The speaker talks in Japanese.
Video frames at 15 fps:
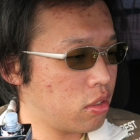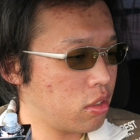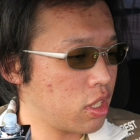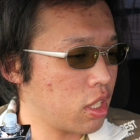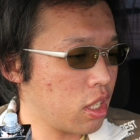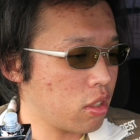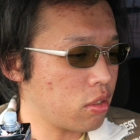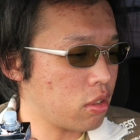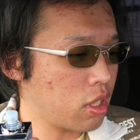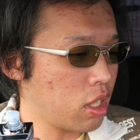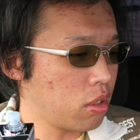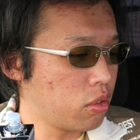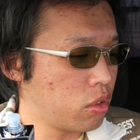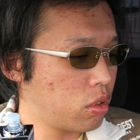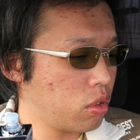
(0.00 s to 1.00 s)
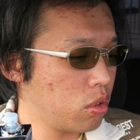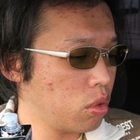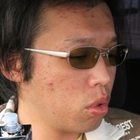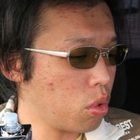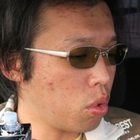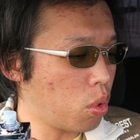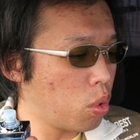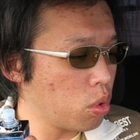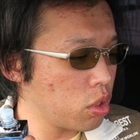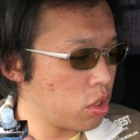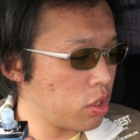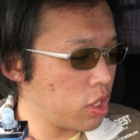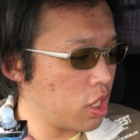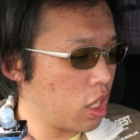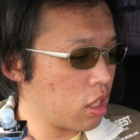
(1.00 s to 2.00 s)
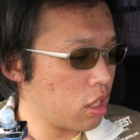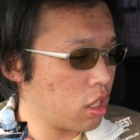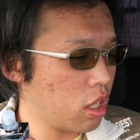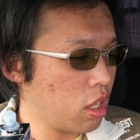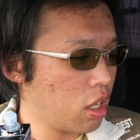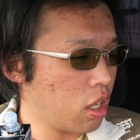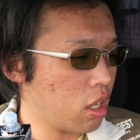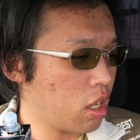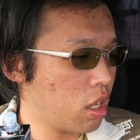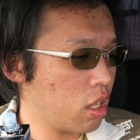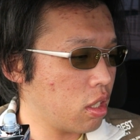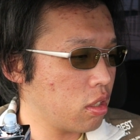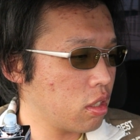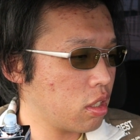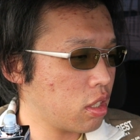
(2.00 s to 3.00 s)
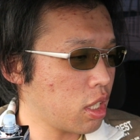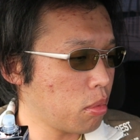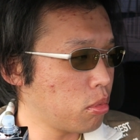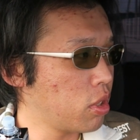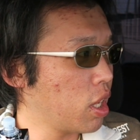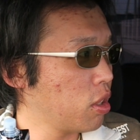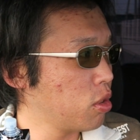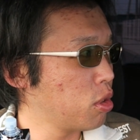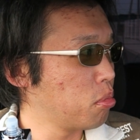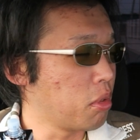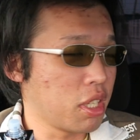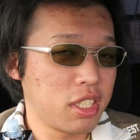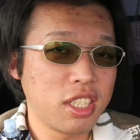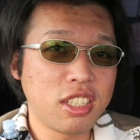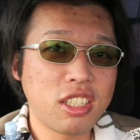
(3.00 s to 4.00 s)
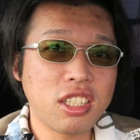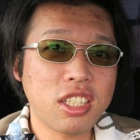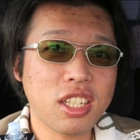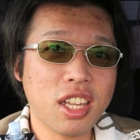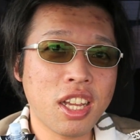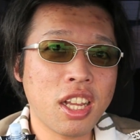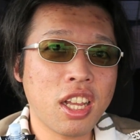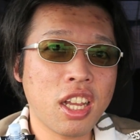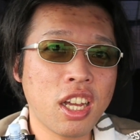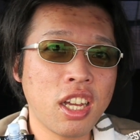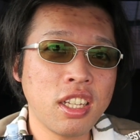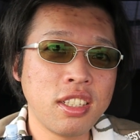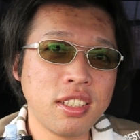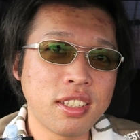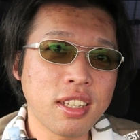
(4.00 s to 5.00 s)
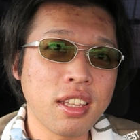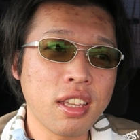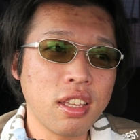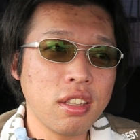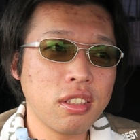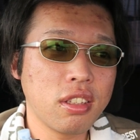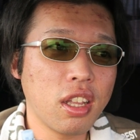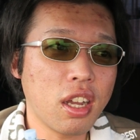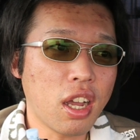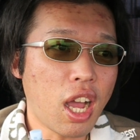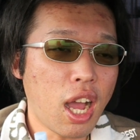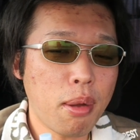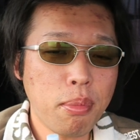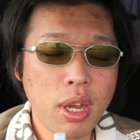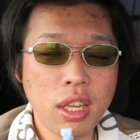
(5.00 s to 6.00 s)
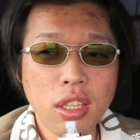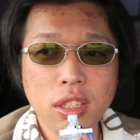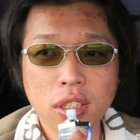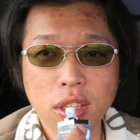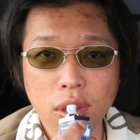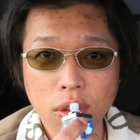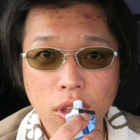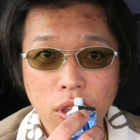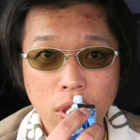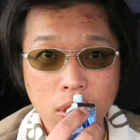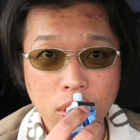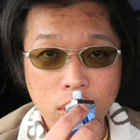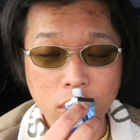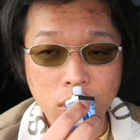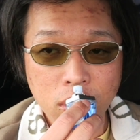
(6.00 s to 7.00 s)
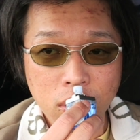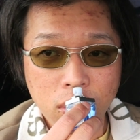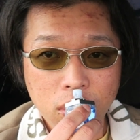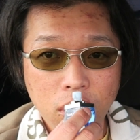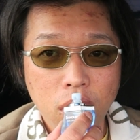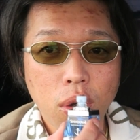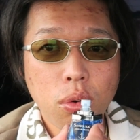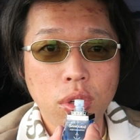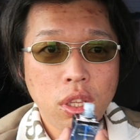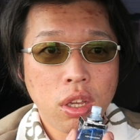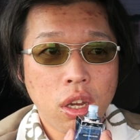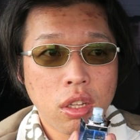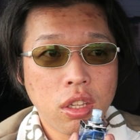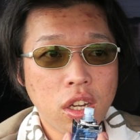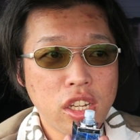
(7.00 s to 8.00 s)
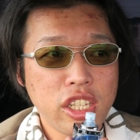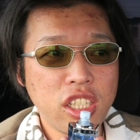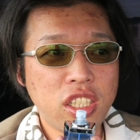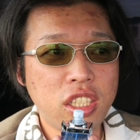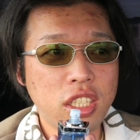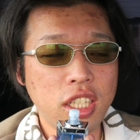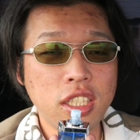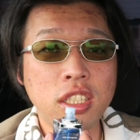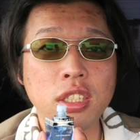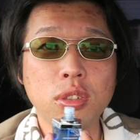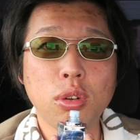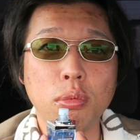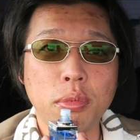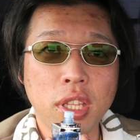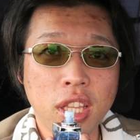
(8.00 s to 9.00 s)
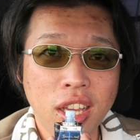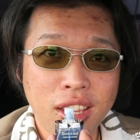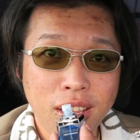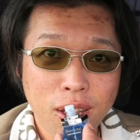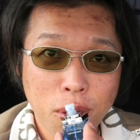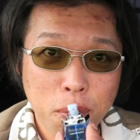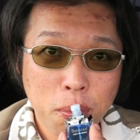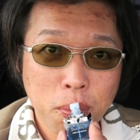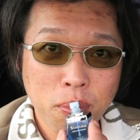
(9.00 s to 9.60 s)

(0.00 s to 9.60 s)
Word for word: ンスじゃなくて普通の香水だったらサムライウーマンに近いんじゃないなんか甘いんだよね香りがなんかいちいちごみたいな